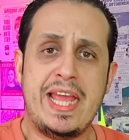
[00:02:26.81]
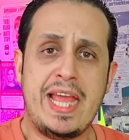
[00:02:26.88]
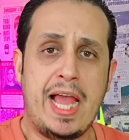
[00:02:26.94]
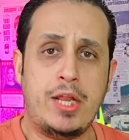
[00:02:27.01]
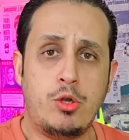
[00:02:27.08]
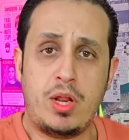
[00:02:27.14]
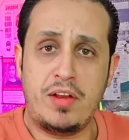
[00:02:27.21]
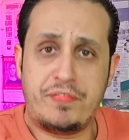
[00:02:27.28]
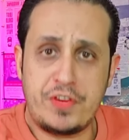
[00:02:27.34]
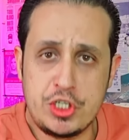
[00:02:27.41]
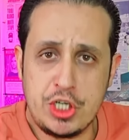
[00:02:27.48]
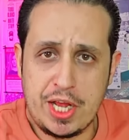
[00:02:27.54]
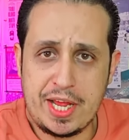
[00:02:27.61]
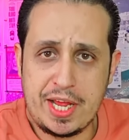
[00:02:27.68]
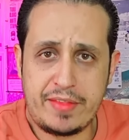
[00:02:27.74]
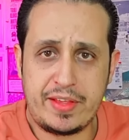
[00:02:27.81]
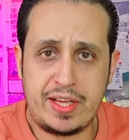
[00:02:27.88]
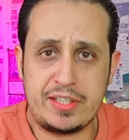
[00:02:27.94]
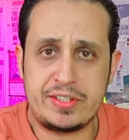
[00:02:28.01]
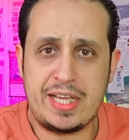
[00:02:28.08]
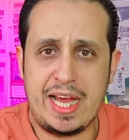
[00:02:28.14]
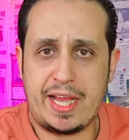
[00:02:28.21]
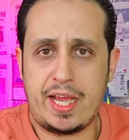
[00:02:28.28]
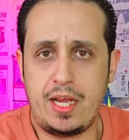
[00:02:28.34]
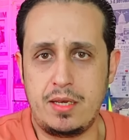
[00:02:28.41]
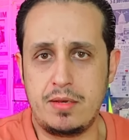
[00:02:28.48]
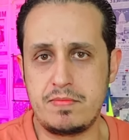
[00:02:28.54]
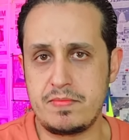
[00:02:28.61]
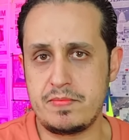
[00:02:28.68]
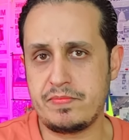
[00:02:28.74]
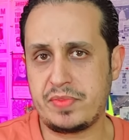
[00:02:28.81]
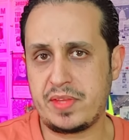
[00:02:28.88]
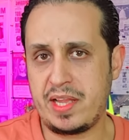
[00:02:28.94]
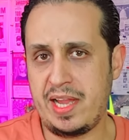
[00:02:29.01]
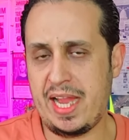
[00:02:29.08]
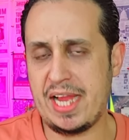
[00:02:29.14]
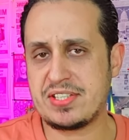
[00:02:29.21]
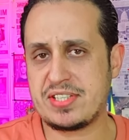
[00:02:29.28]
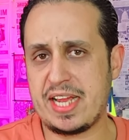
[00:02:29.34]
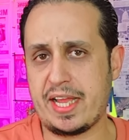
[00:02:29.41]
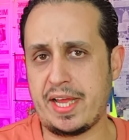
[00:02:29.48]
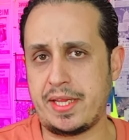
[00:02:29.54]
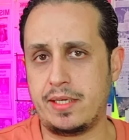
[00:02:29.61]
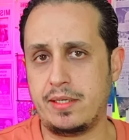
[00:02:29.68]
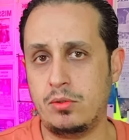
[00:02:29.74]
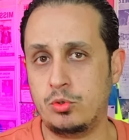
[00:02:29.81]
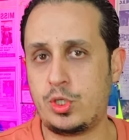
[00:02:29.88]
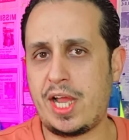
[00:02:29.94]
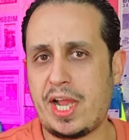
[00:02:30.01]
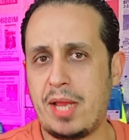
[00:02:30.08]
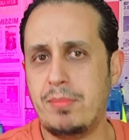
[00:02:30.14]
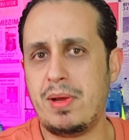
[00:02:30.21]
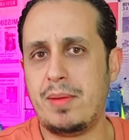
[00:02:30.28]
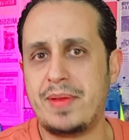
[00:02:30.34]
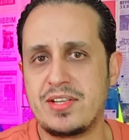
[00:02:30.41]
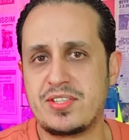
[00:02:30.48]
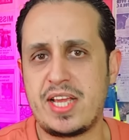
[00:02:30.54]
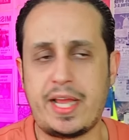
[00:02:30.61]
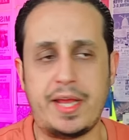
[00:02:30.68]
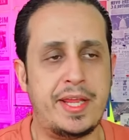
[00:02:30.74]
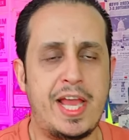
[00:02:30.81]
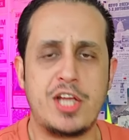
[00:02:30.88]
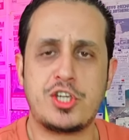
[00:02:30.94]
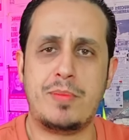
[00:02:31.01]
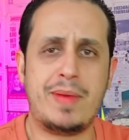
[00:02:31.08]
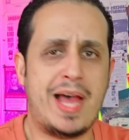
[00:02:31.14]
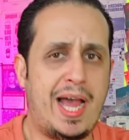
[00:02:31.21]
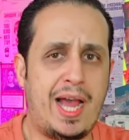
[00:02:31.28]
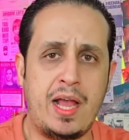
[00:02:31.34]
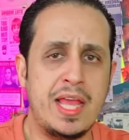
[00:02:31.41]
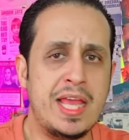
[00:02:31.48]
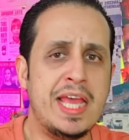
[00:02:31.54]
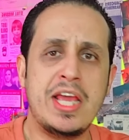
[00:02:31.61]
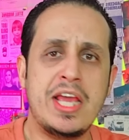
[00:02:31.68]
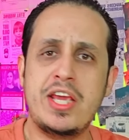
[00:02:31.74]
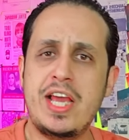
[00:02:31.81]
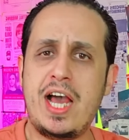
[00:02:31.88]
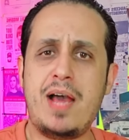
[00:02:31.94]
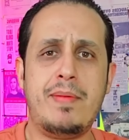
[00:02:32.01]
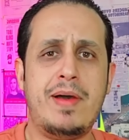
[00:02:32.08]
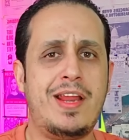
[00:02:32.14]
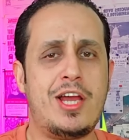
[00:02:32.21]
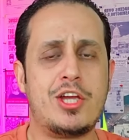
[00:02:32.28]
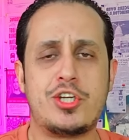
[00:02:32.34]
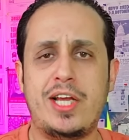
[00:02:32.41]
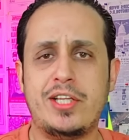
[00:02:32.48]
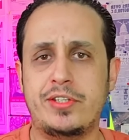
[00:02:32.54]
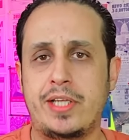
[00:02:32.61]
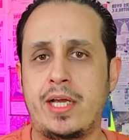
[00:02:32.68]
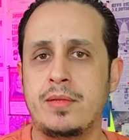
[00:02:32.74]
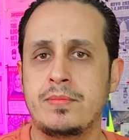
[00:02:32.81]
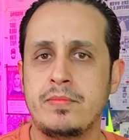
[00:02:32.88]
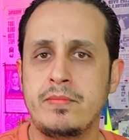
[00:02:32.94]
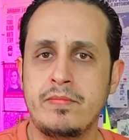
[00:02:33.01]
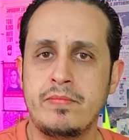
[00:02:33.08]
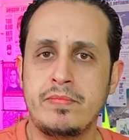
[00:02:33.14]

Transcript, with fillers: هي أنه الانفجار هذا داخل حي سكني وداخل مبنى سكني يا جماعة يا ما ناشدنا